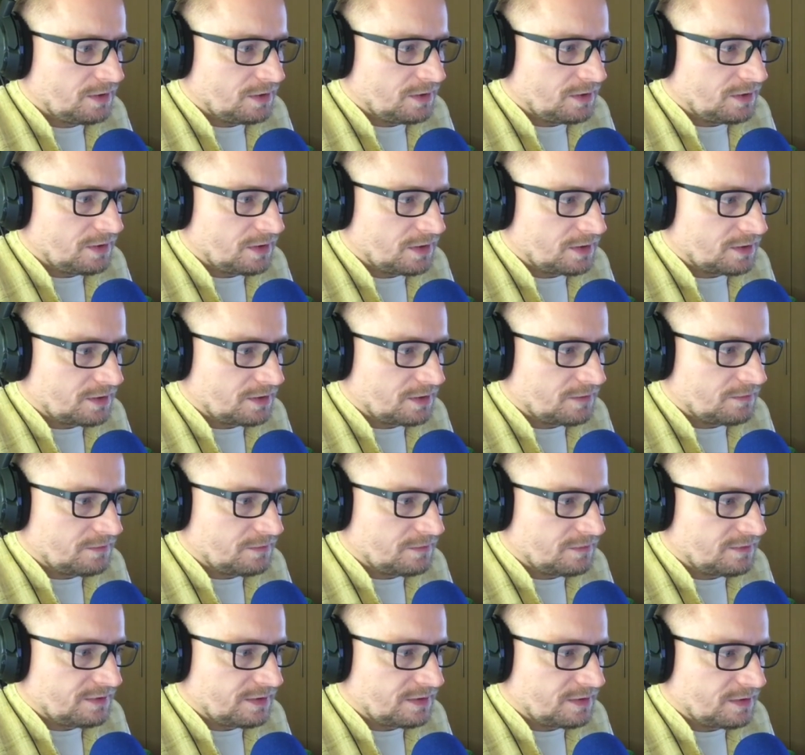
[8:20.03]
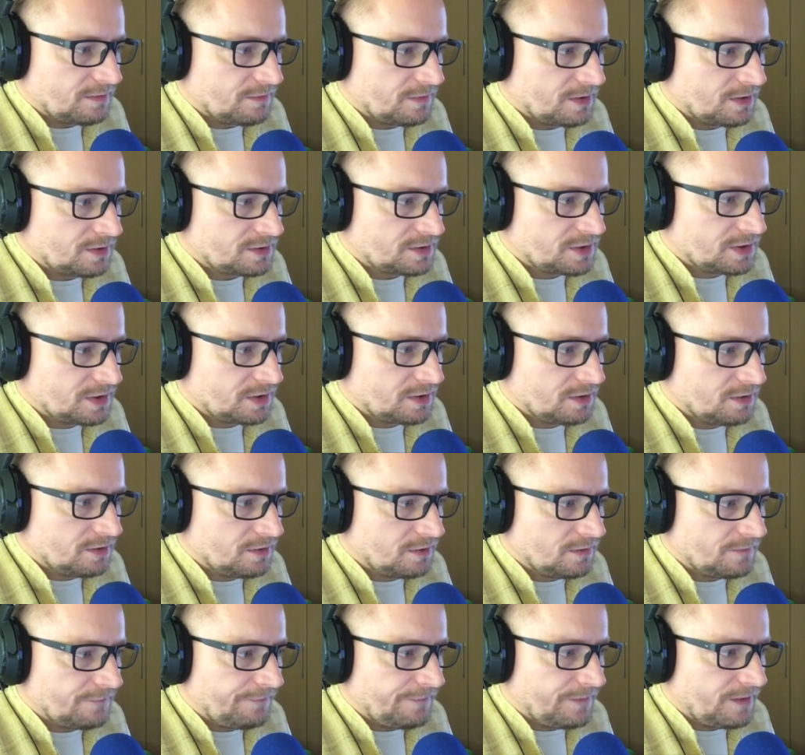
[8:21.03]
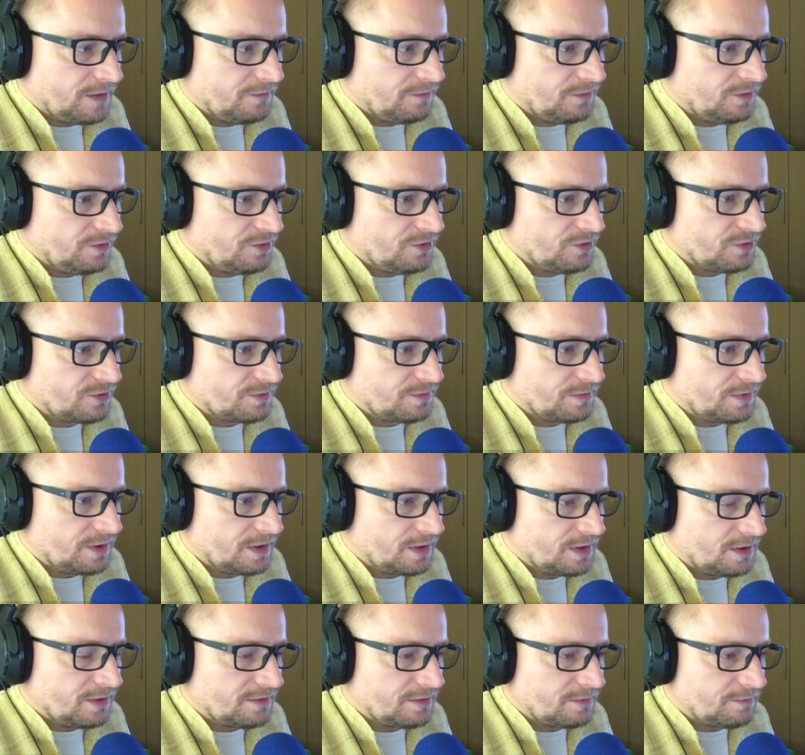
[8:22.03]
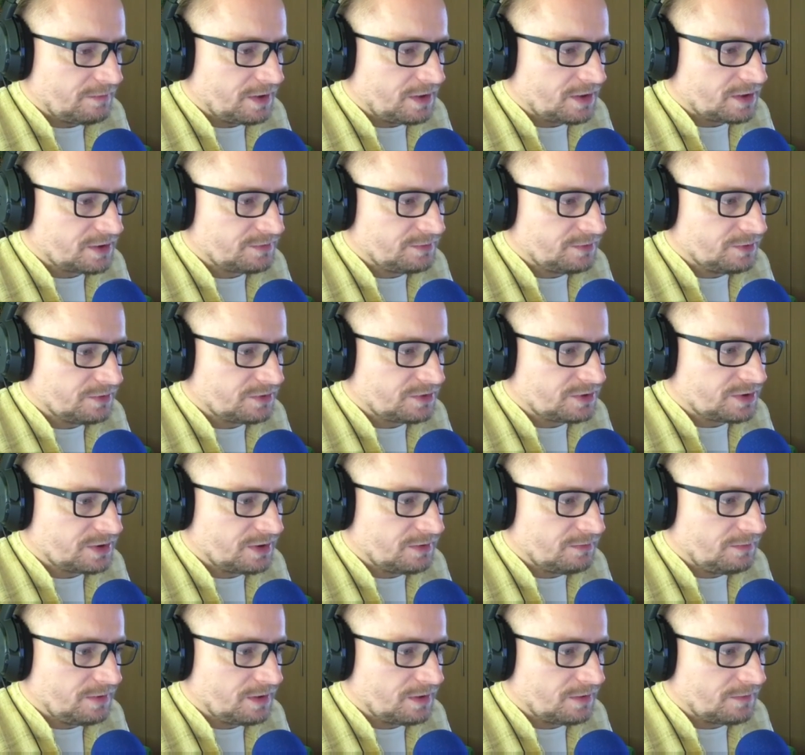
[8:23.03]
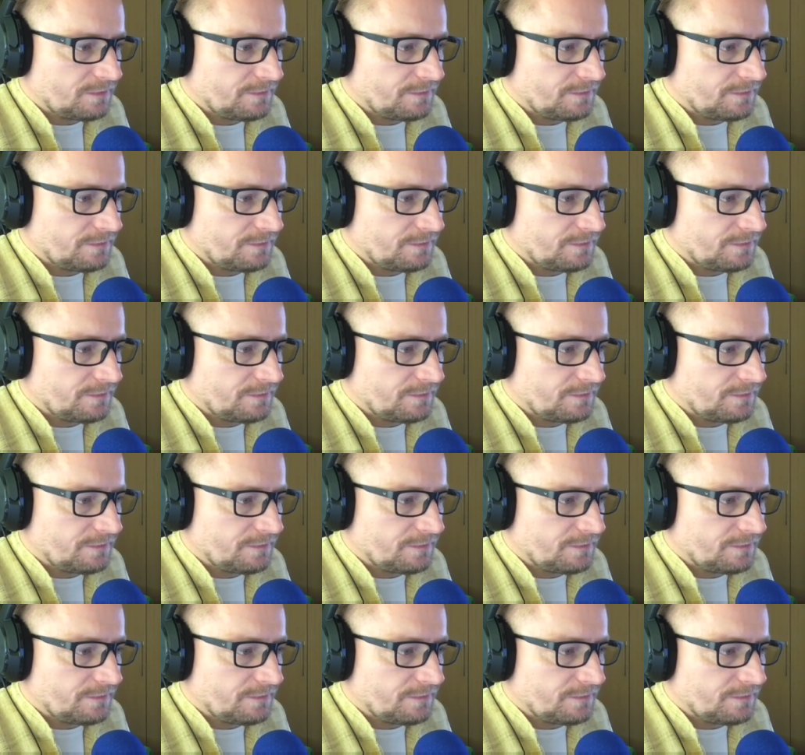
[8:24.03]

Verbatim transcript: Zatem, zatem dlaczego nie widzisz mnie i zabierasz mnie od siebie?